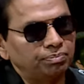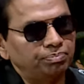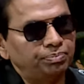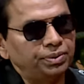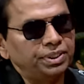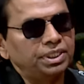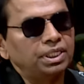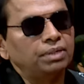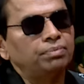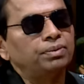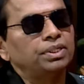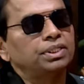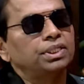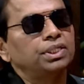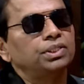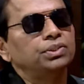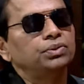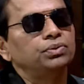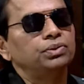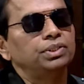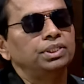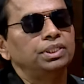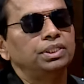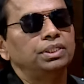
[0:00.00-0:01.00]
পিতামাতা
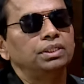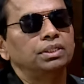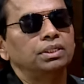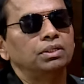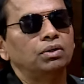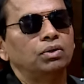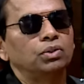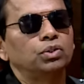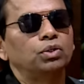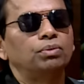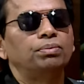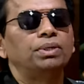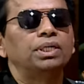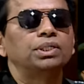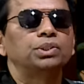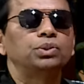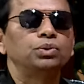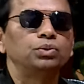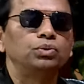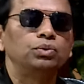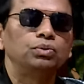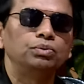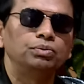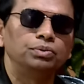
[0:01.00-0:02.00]
যদি অথবা
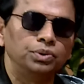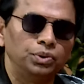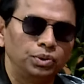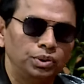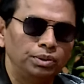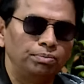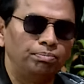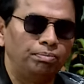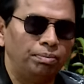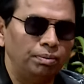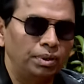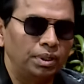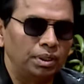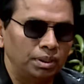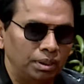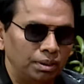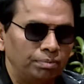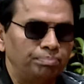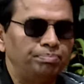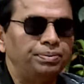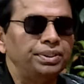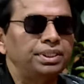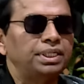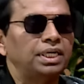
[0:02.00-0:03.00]
শুধু যদি
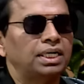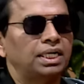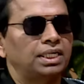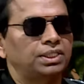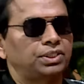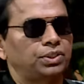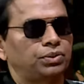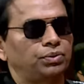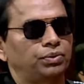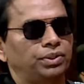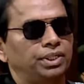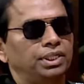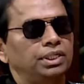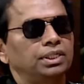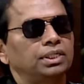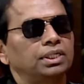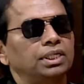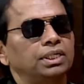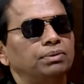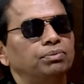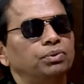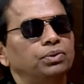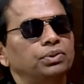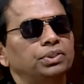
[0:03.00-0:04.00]
পিতা কাজ করে এবং